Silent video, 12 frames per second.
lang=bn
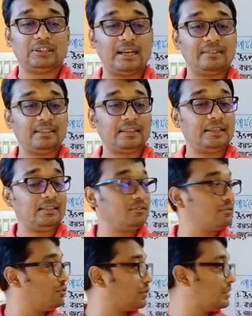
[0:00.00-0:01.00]
ডান দিকে
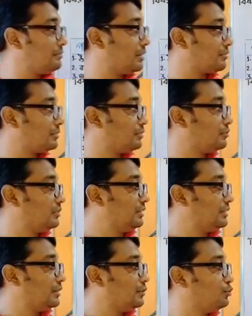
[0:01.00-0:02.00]
দক্ষিণ ভারতের নদী
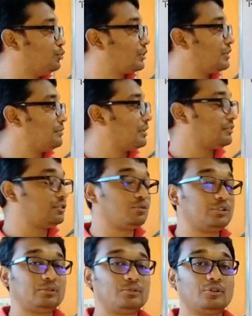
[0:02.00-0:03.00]
দক্ষিণ ভারতের
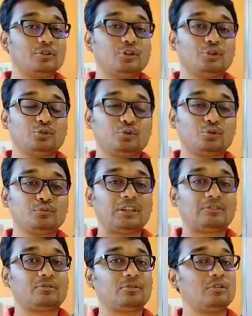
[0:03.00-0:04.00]
নদীগুলো
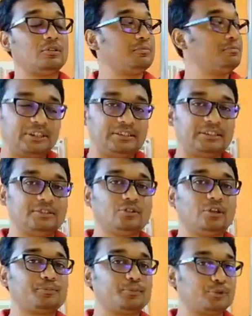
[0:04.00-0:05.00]
শুধুমাত্র বৃষ্টির
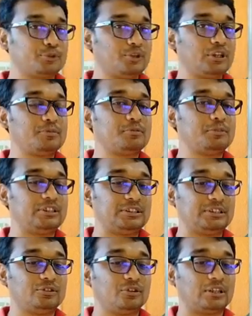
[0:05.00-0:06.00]
জলে পুষ্ট এবং
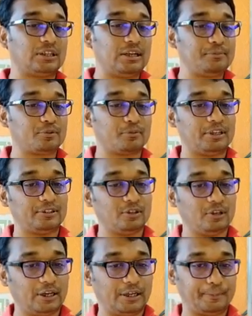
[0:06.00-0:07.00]
বৃষ্টির জল দ্বারাই প্রবাহিত
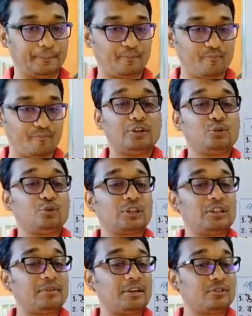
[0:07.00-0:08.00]
হয় তাহলে
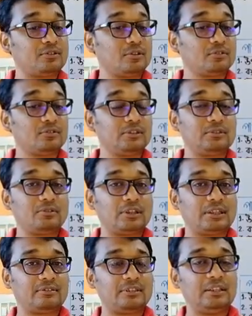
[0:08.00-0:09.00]
দক্ষিণ ভারতের নদ
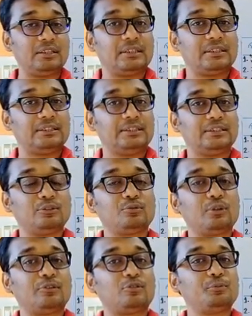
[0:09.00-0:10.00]
নদীগুলোর ক্ষেত্রে
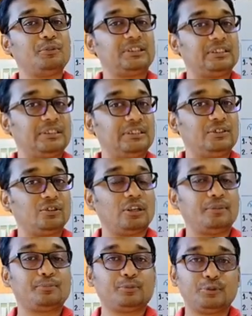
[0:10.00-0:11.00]
যেহেতু এগুলো বৃষ্টির
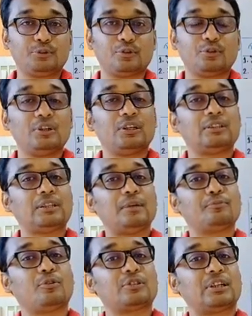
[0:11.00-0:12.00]
জলে পুষ্ট
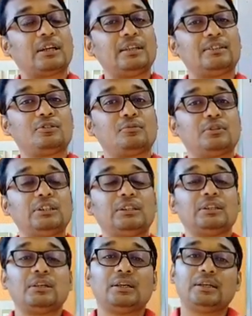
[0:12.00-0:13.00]
তাই বর্ষাকালের সময়
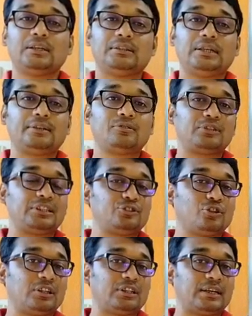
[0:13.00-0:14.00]
এগুলোতে
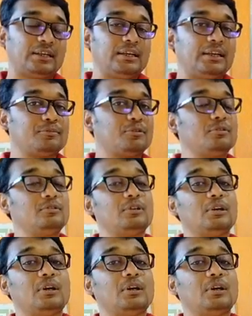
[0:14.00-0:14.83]
জল থাকে এবং